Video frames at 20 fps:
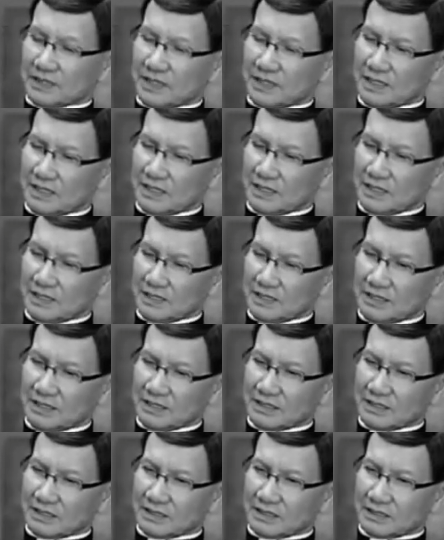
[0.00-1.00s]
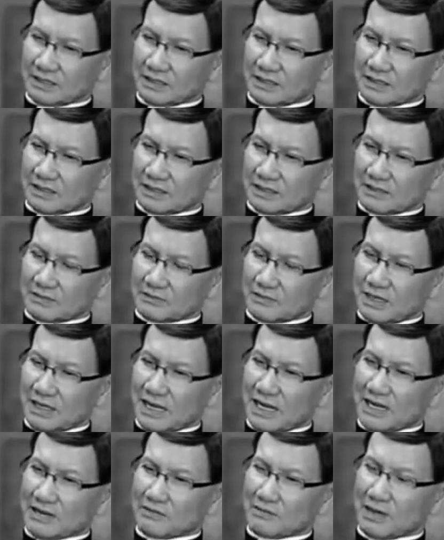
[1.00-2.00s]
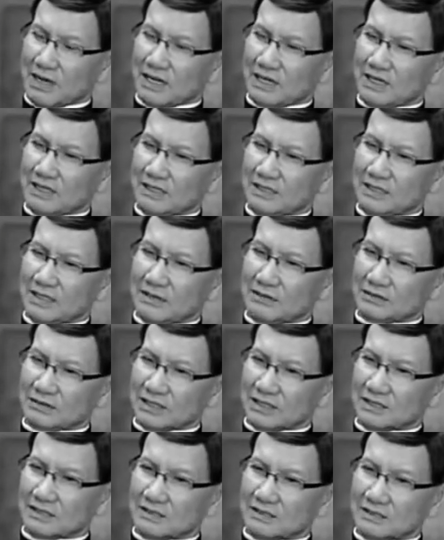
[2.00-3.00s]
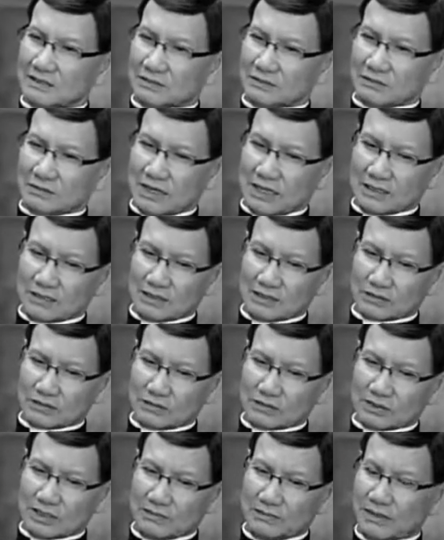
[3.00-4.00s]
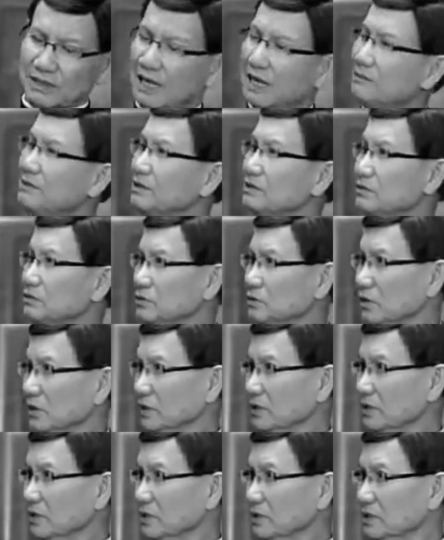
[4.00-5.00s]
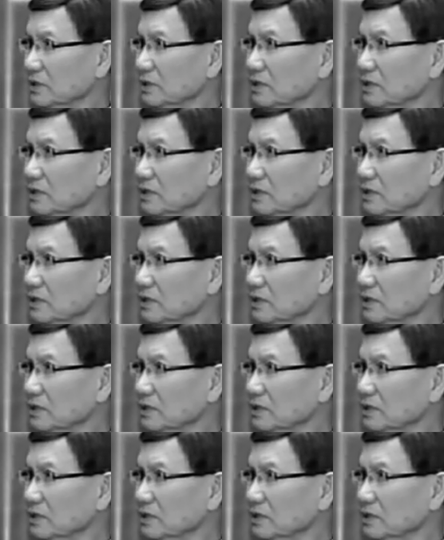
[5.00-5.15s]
thế thì mà hai ông bà lấy nhau chắc cũng quãng nó cùng lắm là hai ba chục tuổi thôi